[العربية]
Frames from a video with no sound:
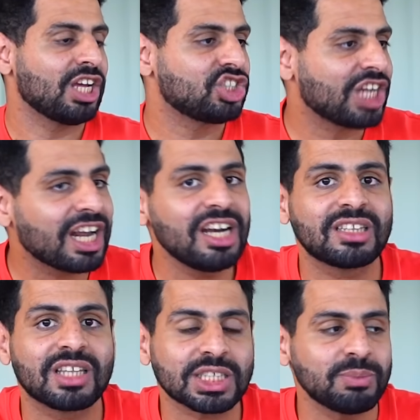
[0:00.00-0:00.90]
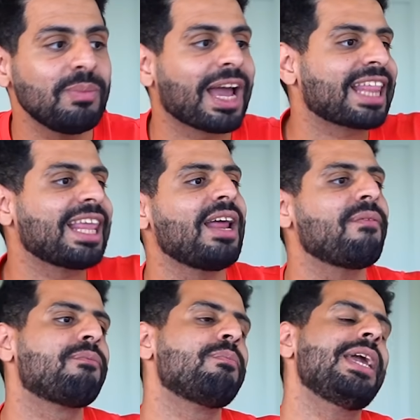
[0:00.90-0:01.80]
شكل التصميم
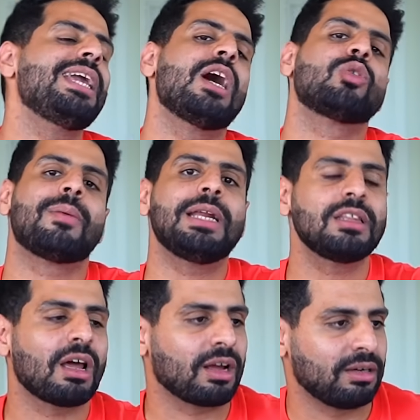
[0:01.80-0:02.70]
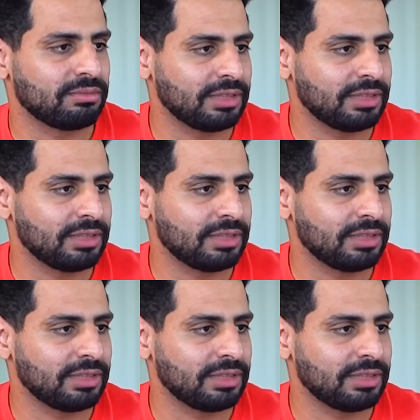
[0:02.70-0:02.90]
اختلف 180 درجه